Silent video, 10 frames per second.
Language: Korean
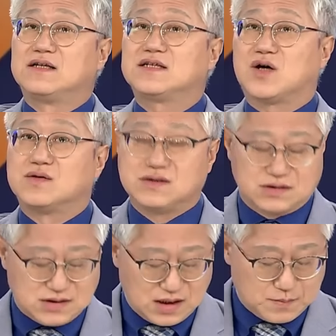근데
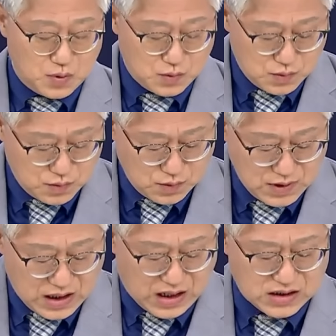저는 딱 보고
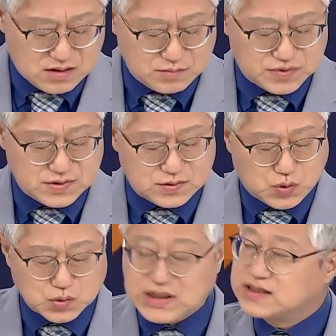아 이건 무슨
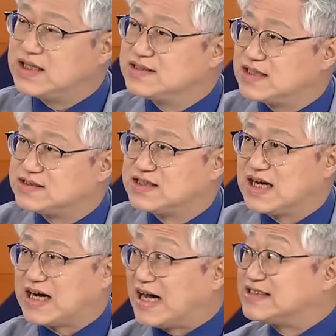조작된
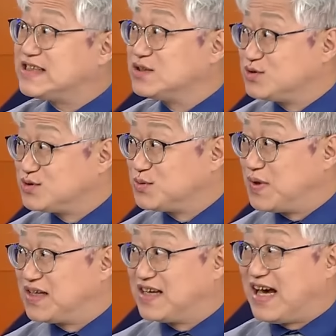사진인가 가짜 뉴스
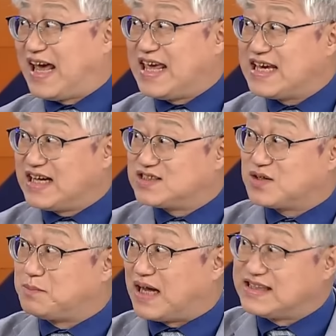왜 이렇게
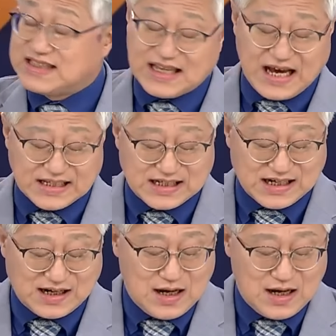AI처럼 만든 네. 게 아닌가?